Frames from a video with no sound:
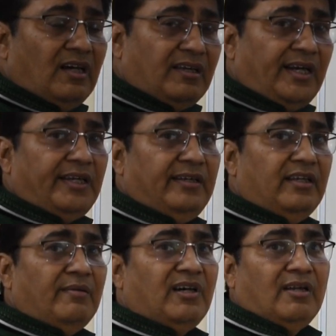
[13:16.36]
हर
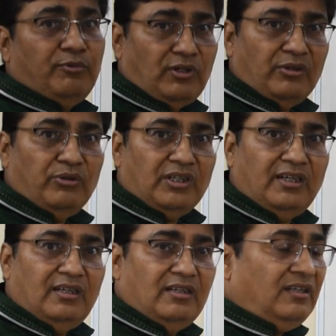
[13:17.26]
क्राइटेरिया हमारा पूरा होता
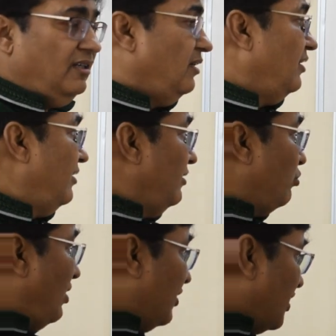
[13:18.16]
है
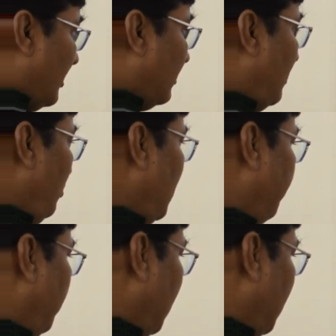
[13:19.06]
तो आशा करता हूं ये